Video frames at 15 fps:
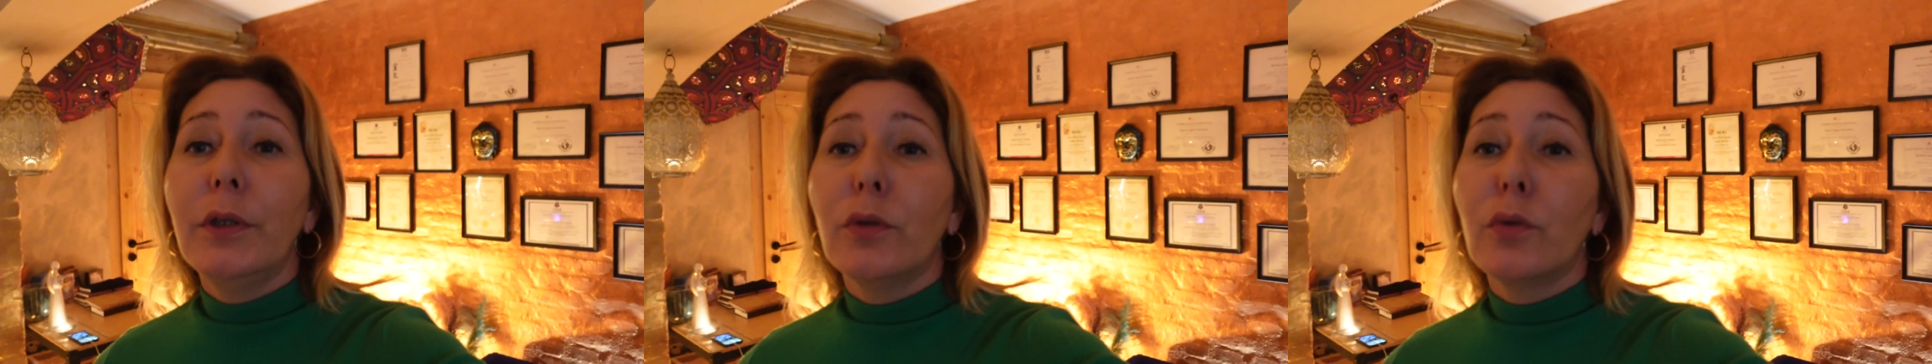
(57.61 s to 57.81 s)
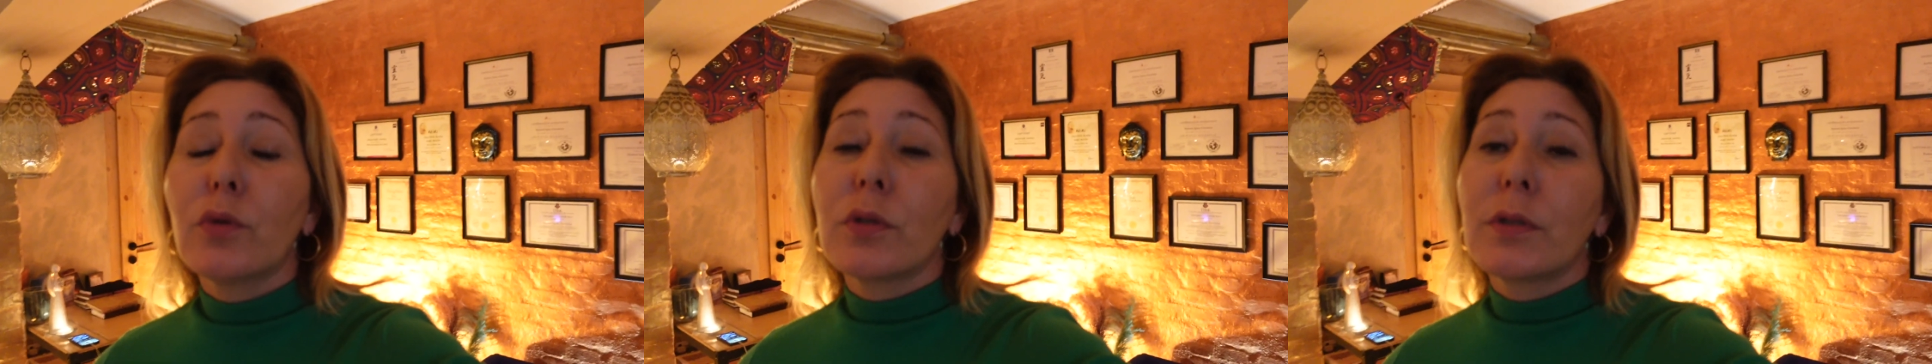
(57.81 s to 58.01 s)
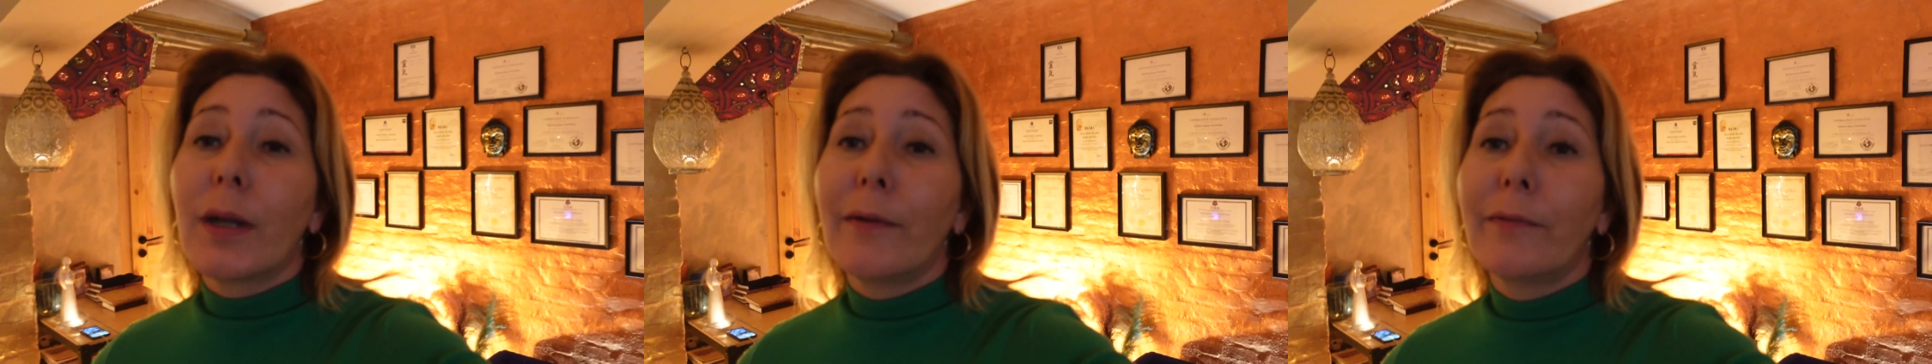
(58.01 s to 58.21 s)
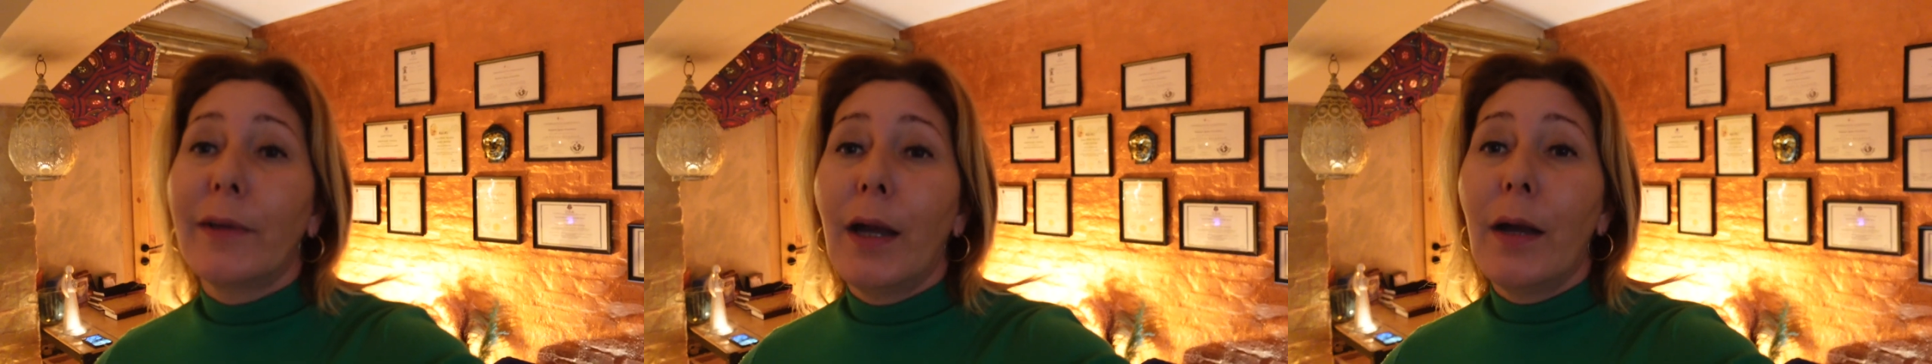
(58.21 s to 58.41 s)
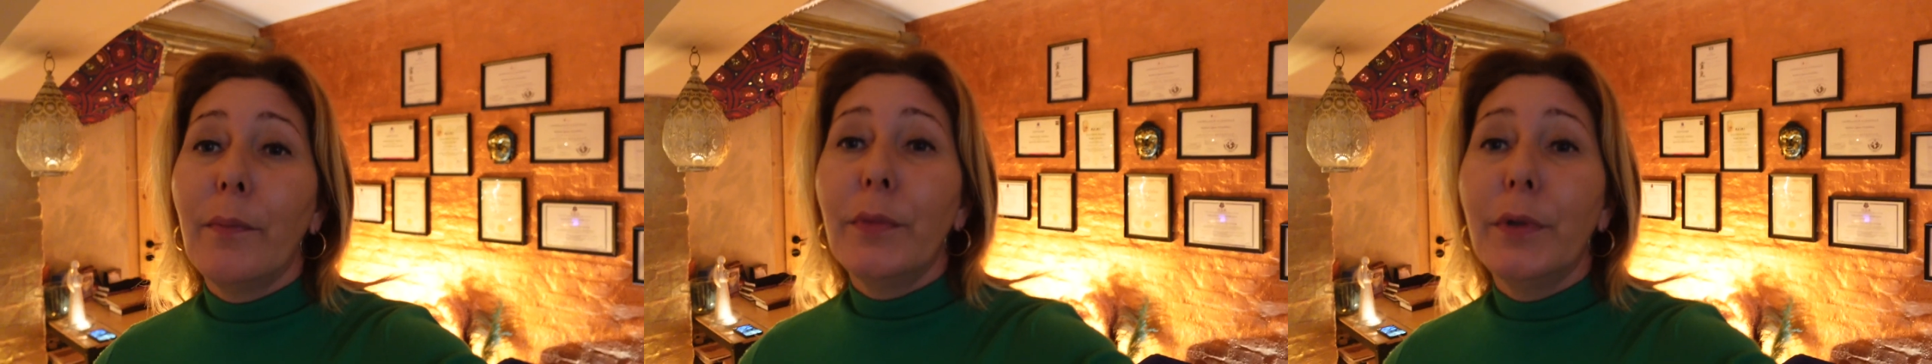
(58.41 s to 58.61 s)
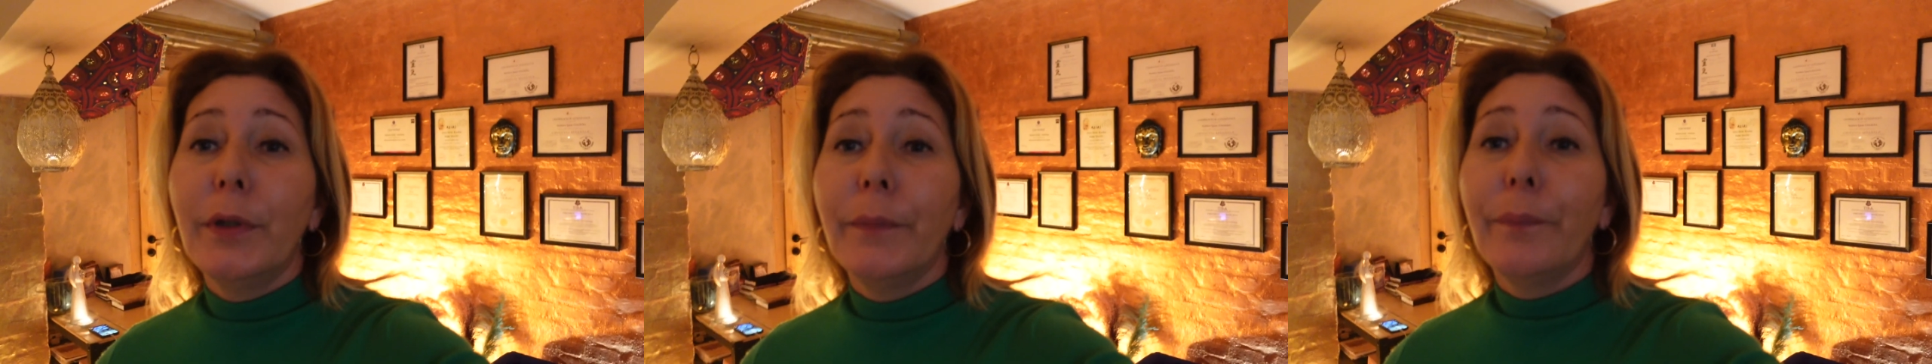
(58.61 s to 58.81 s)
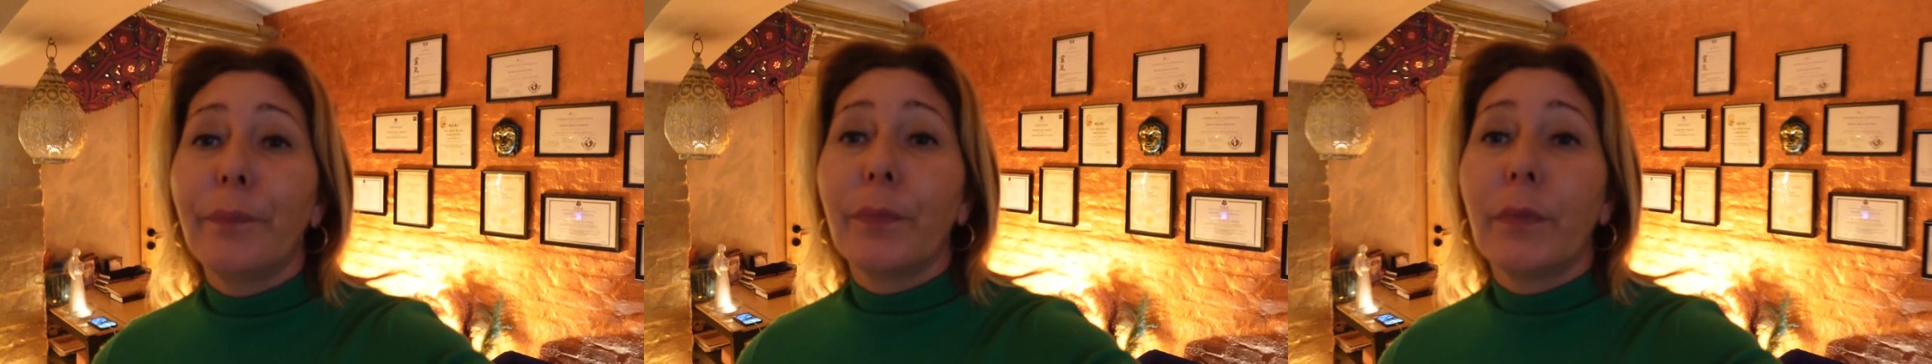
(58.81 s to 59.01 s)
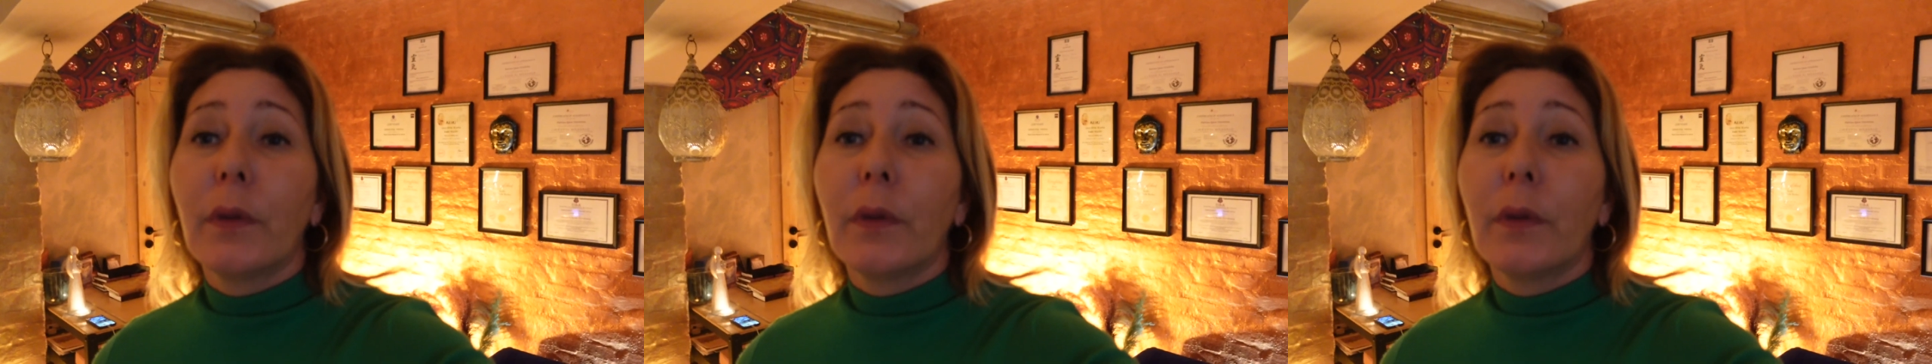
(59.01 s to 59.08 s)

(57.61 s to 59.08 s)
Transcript: i ustrawiamy